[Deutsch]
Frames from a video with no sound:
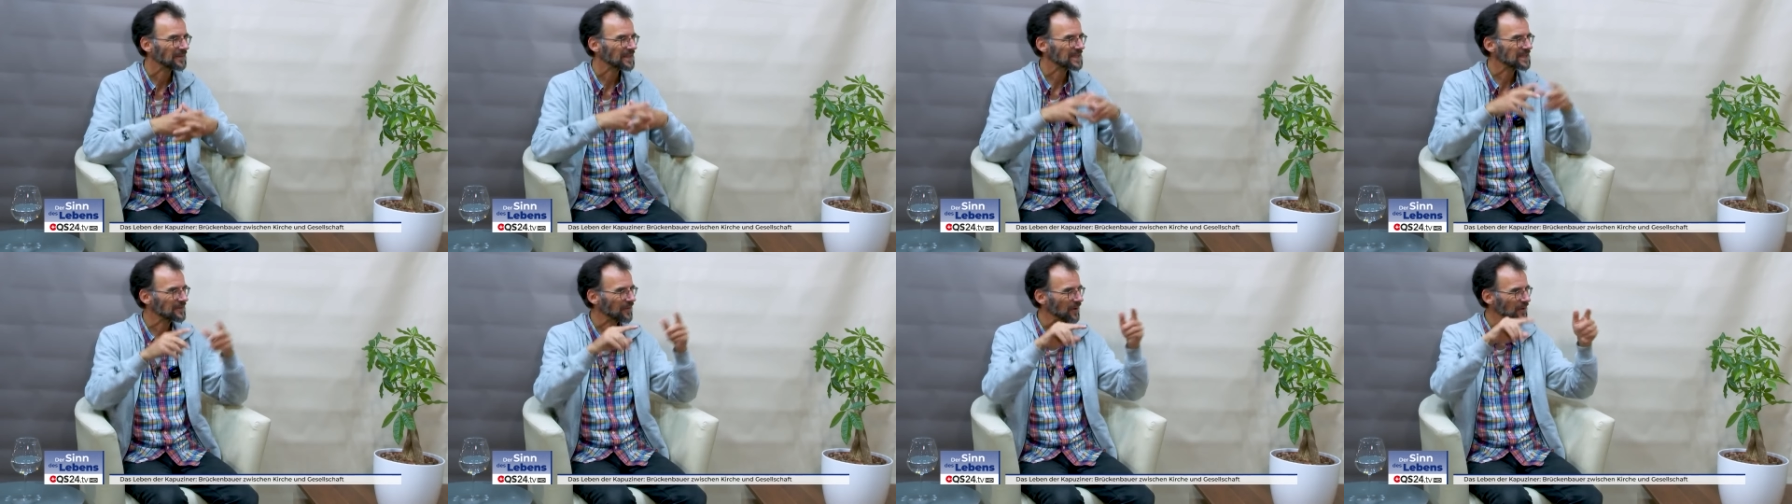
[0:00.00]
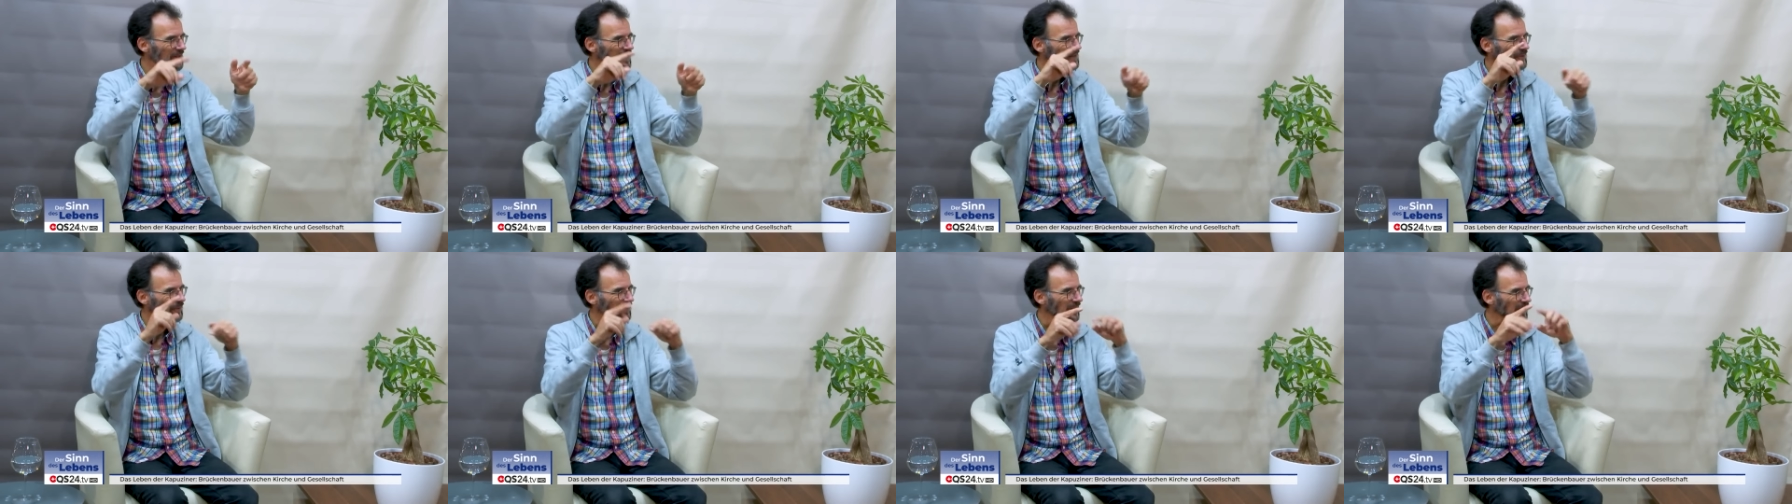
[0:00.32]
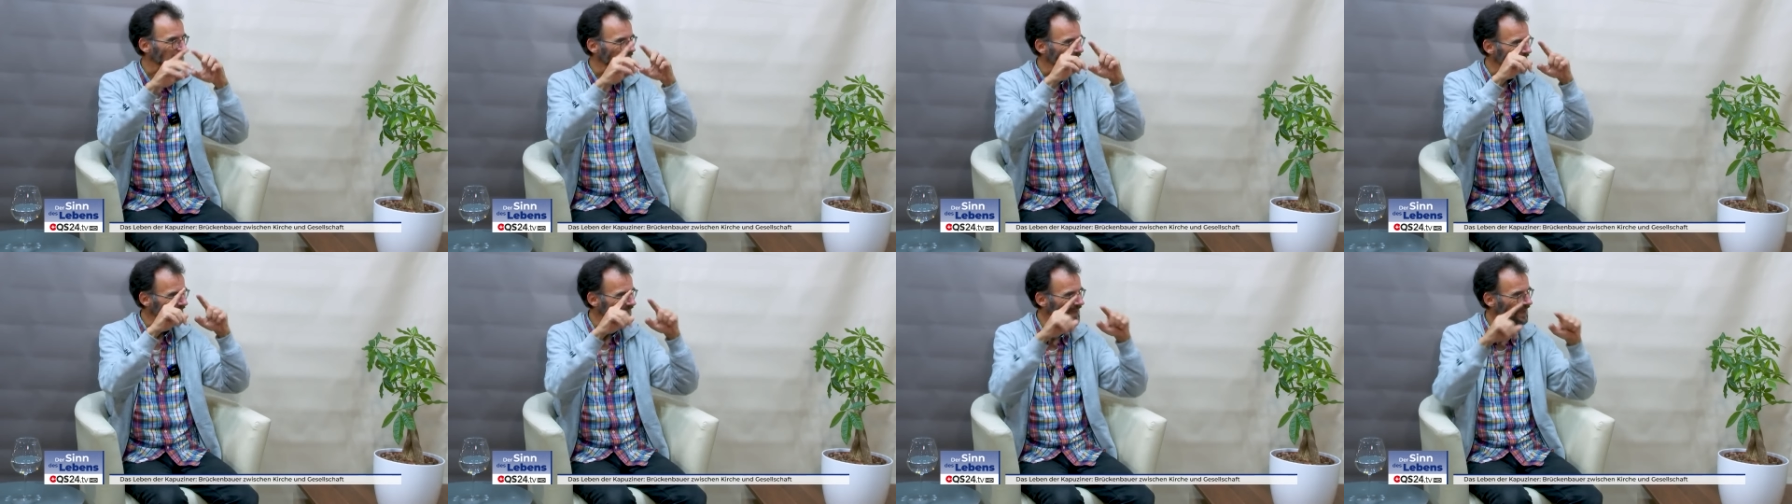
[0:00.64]
Das war so
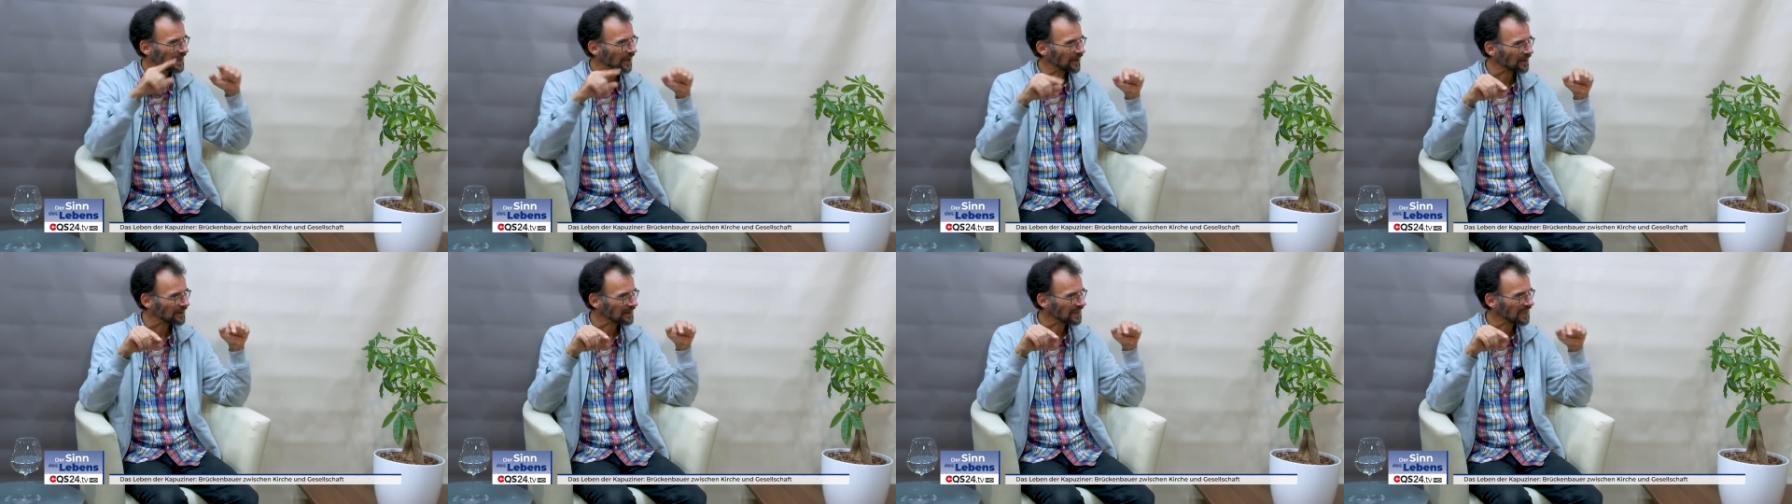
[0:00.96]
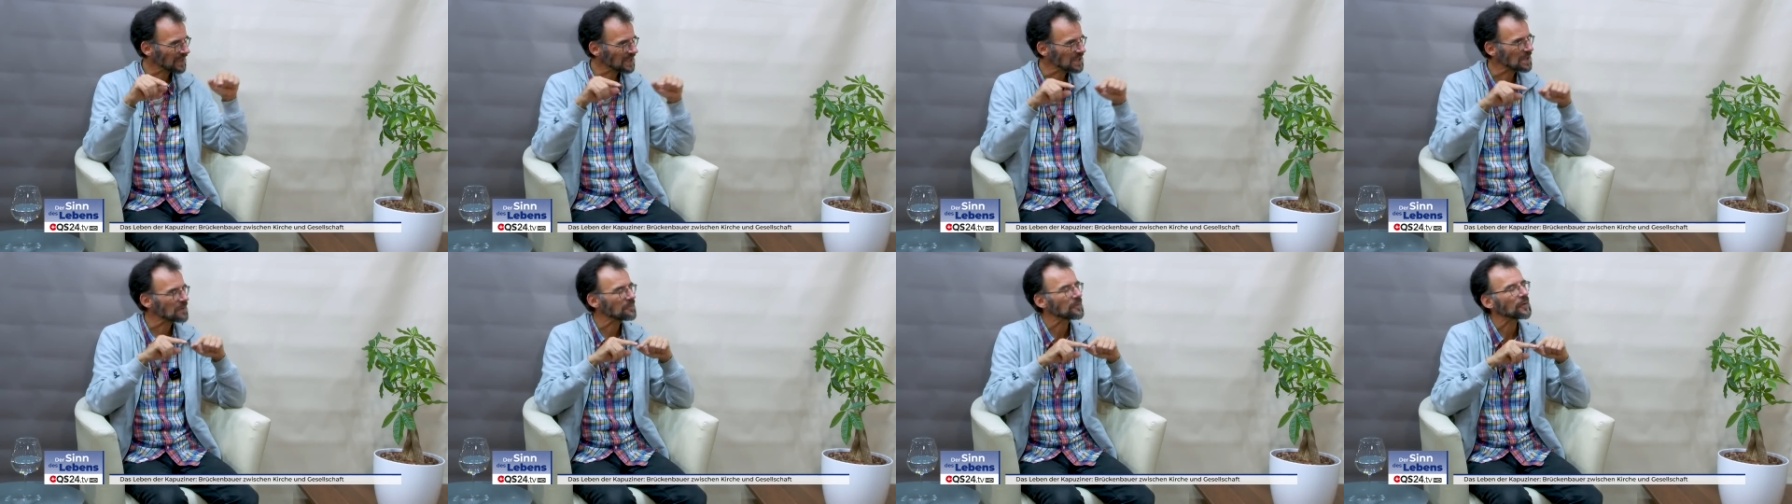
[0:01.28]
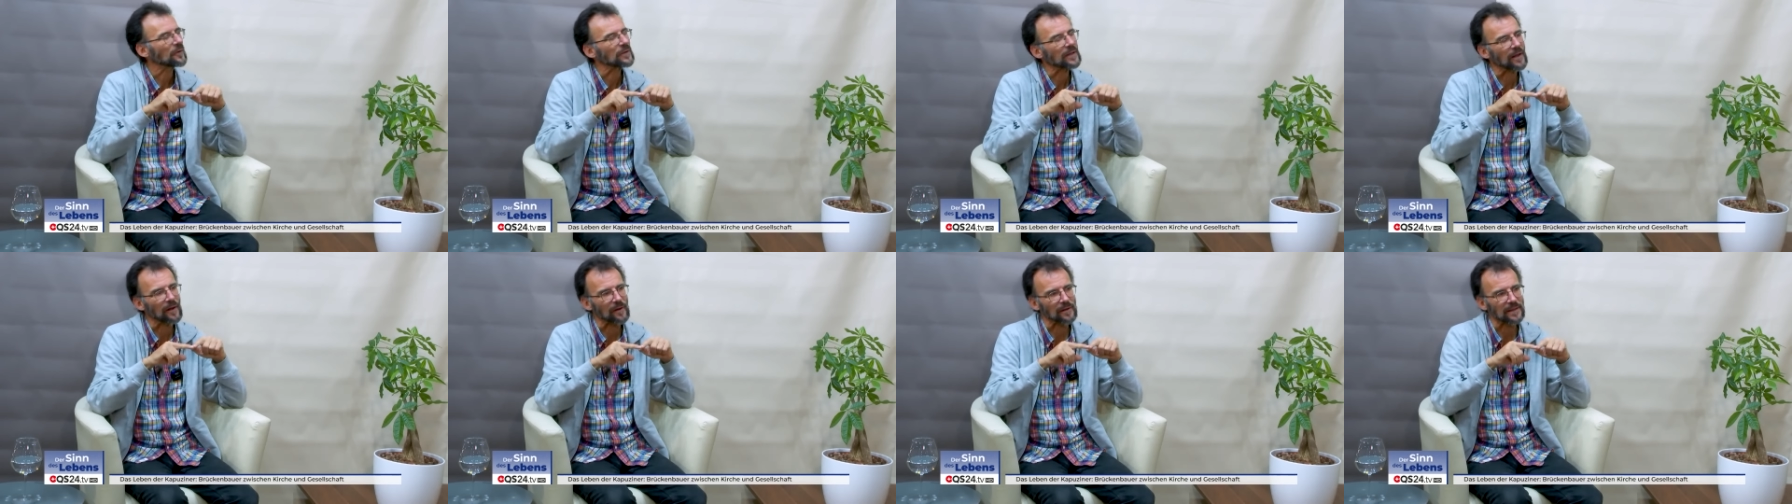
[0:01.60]
die mittelalterliche
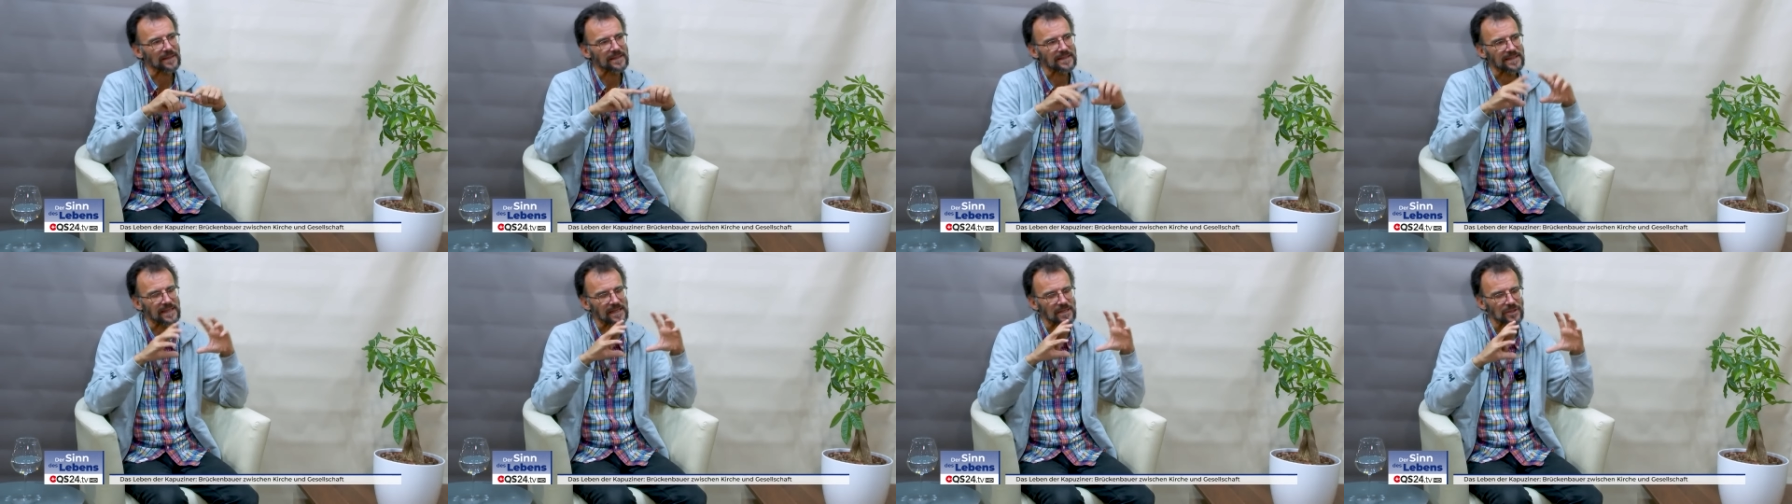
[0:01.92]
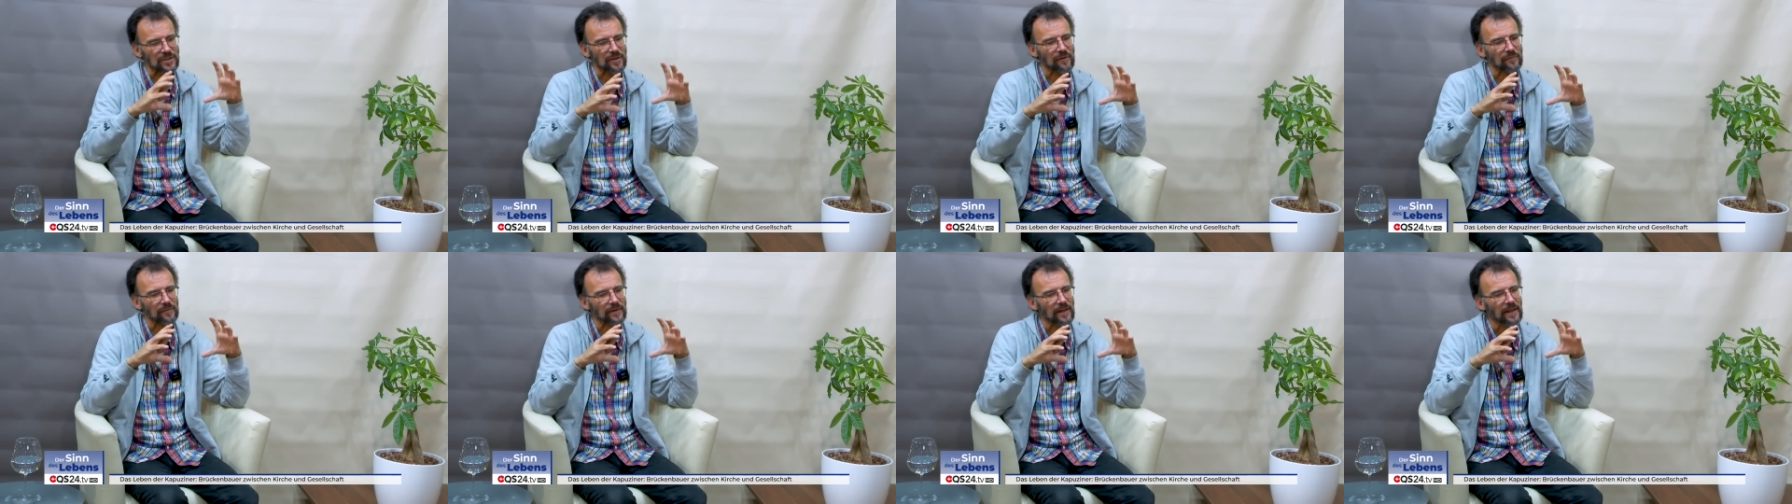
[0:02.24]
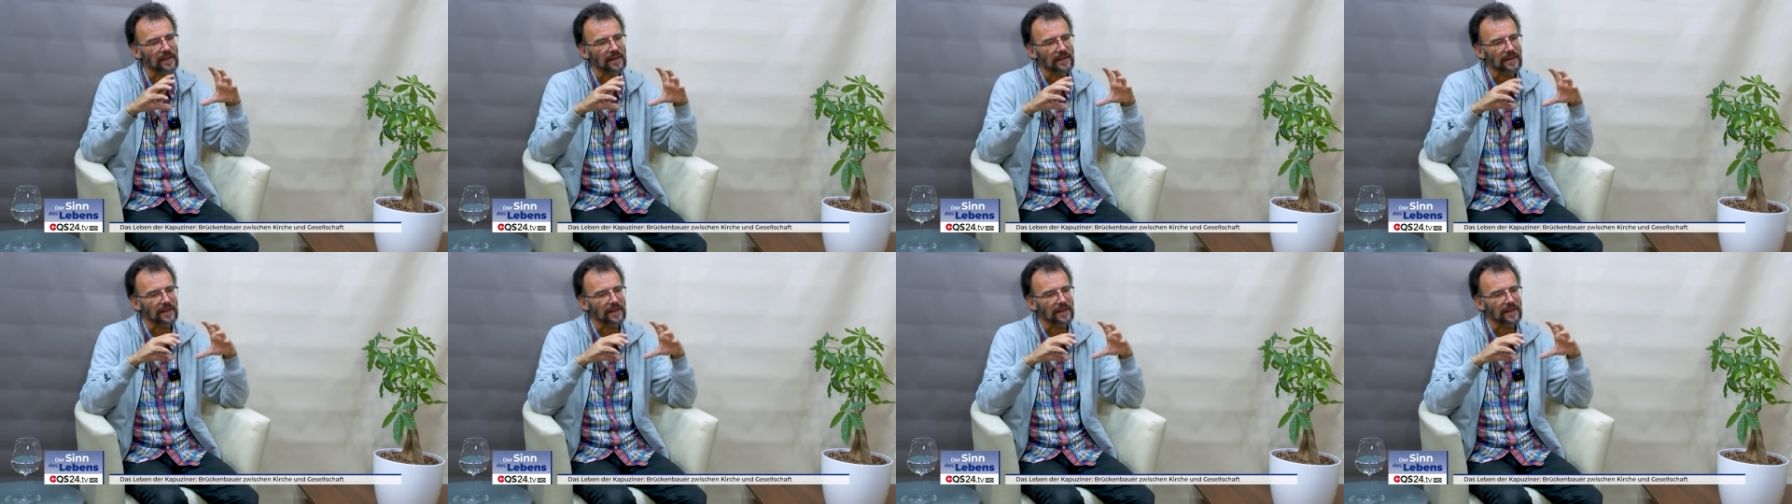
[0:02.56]
Feudalgesellschaft.